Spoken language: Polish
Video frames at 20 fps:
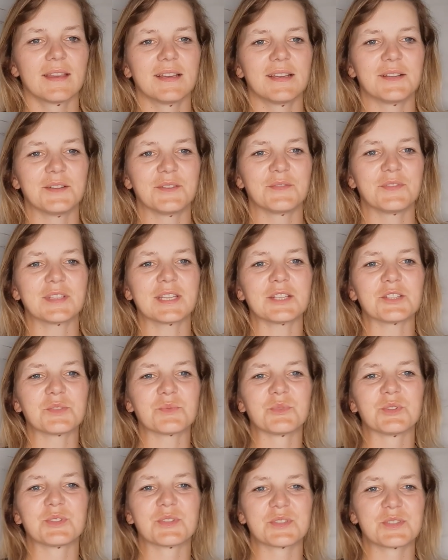E, witajcie
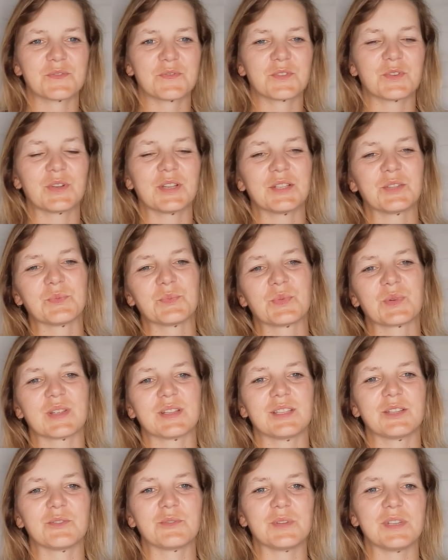moi drodzy w kolejnym
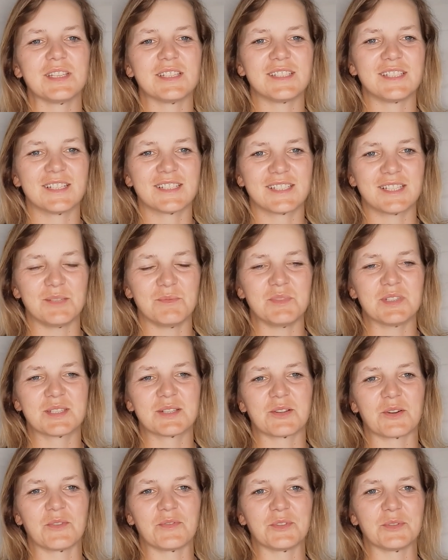poradniku jeździeckim i
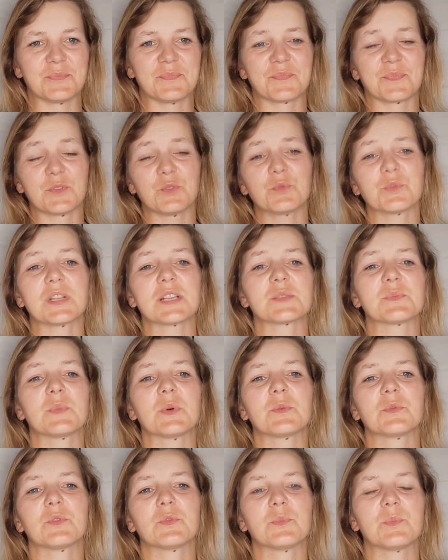skrobem. U nas
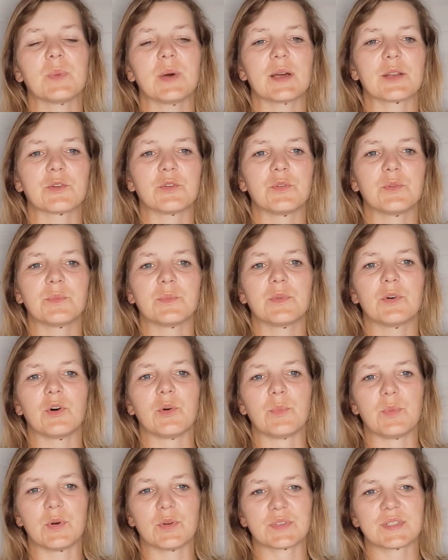pełną parą
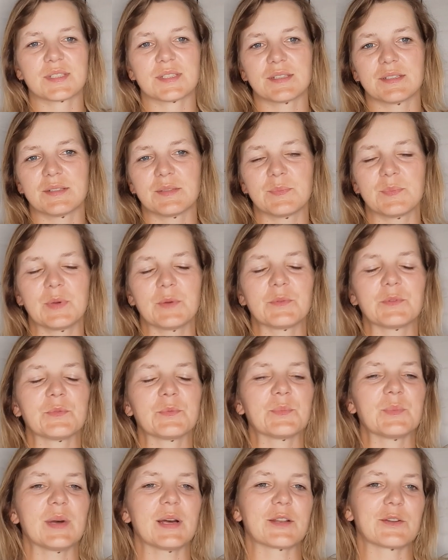obozy,
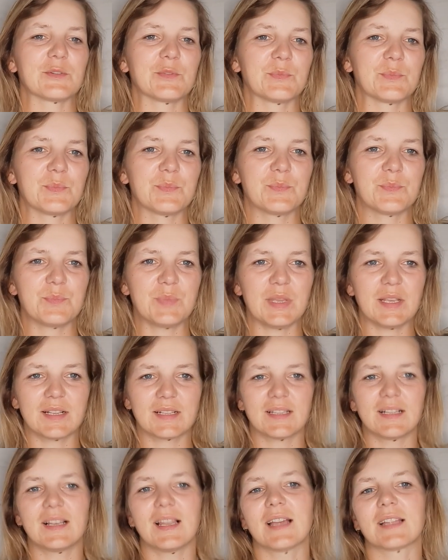pełną parą
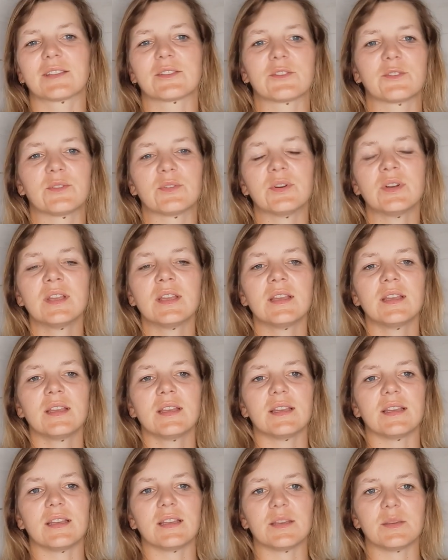piękne lato,
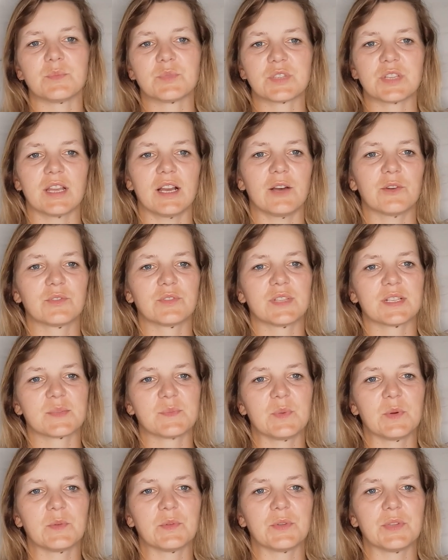e, przyjechało do nas
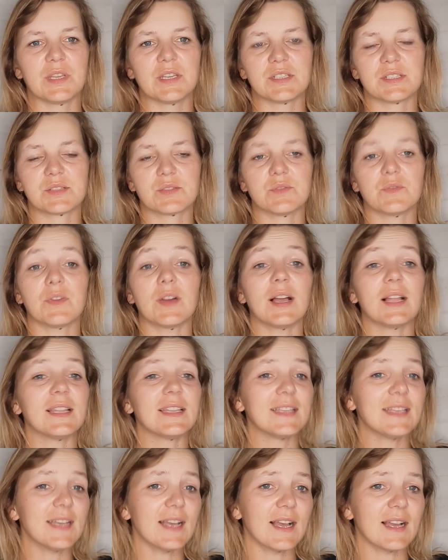pełno jeźdźców,
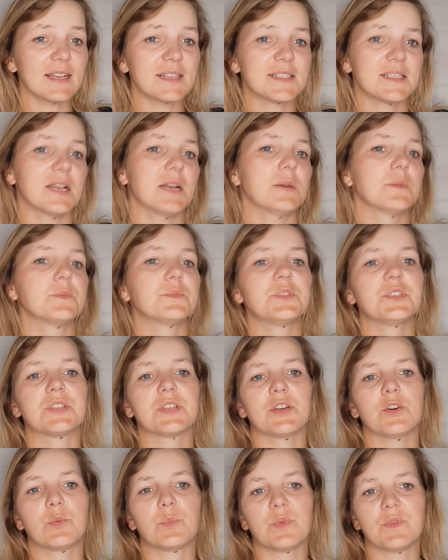ale ja chciałabym
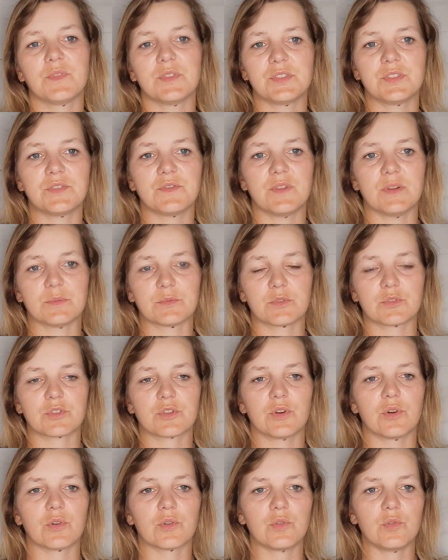dzisiaj opowiedzieć Wam
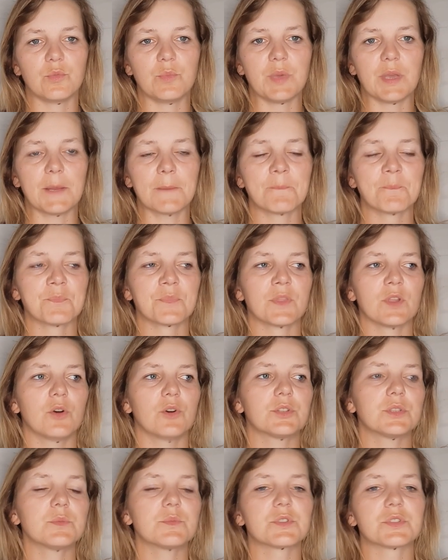troszkę o klubie,
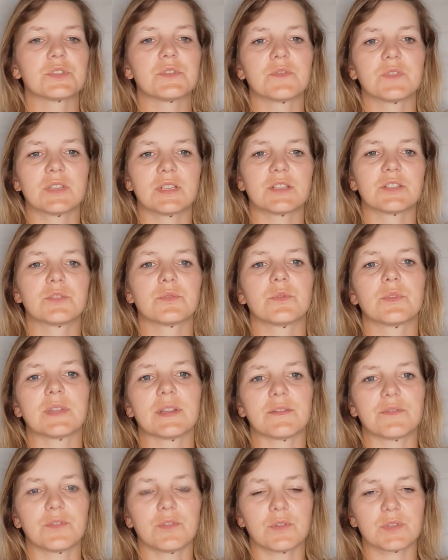o tym co się wydarzyło
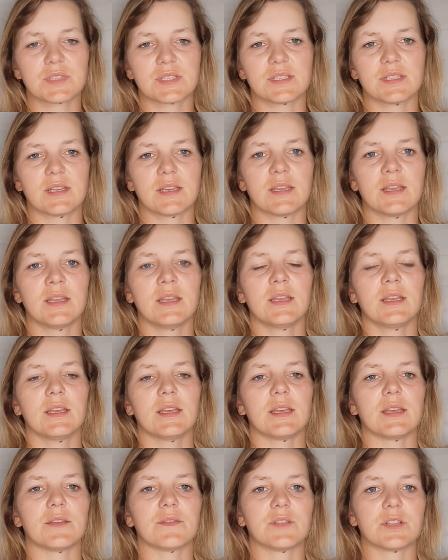na wiosnę
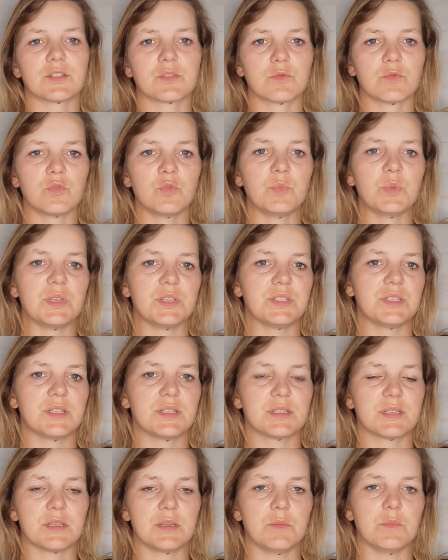e, w naszym klubie
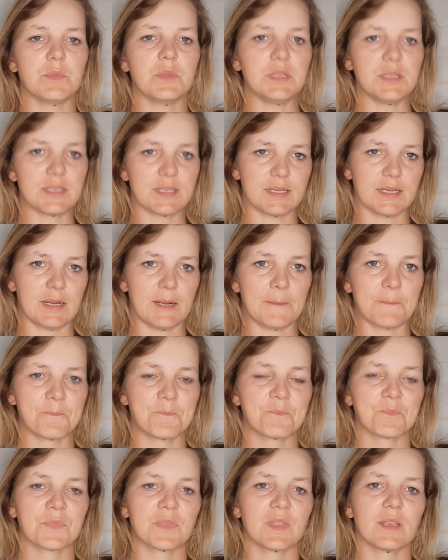jeździeckim Iskra.
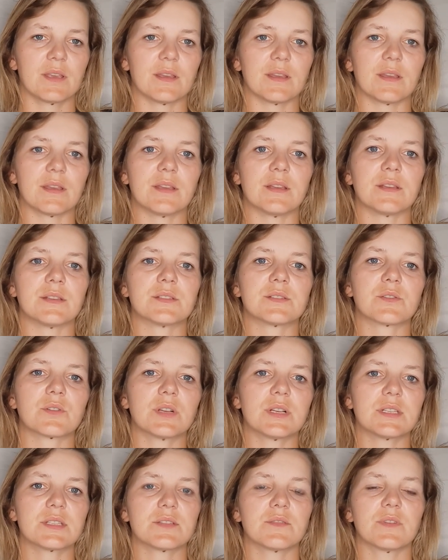
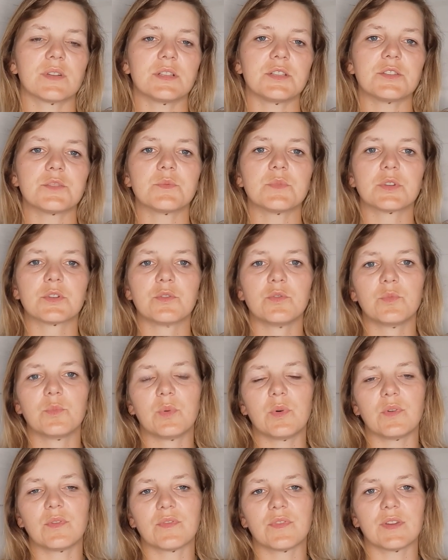Zorganizowaliśmy
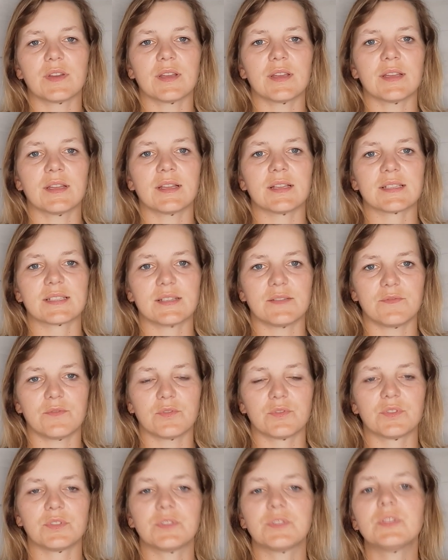klubowe
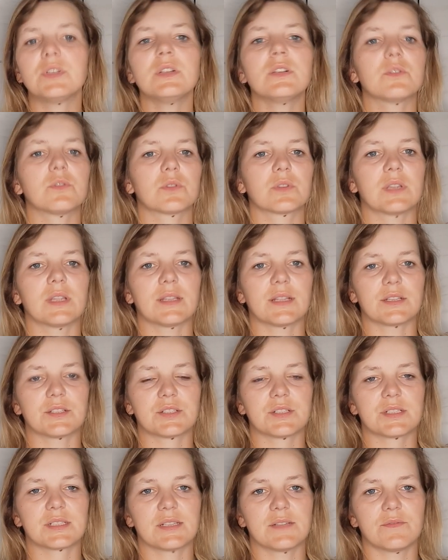zawody tylko dla
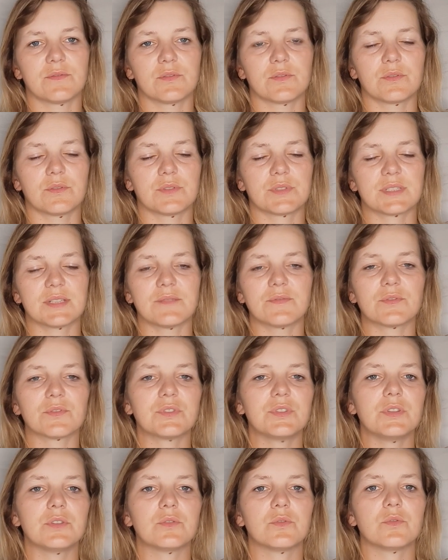naszych zawo
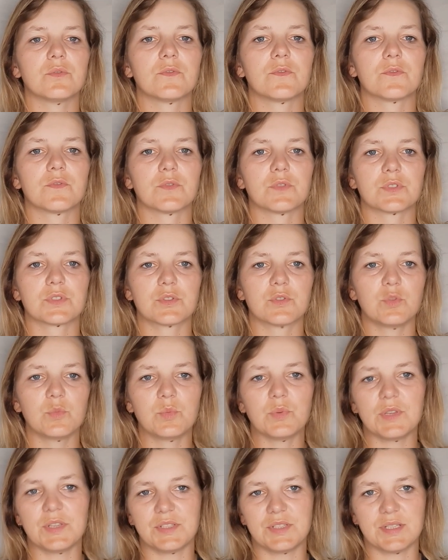zawodników z
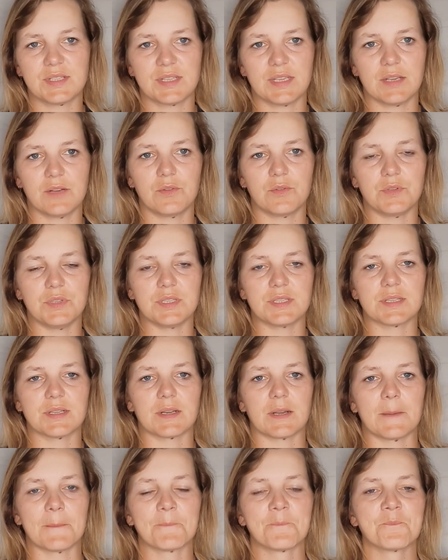klubu jeździeckiego
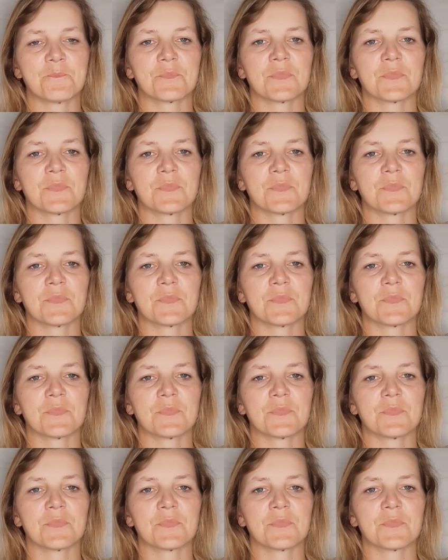Iskra.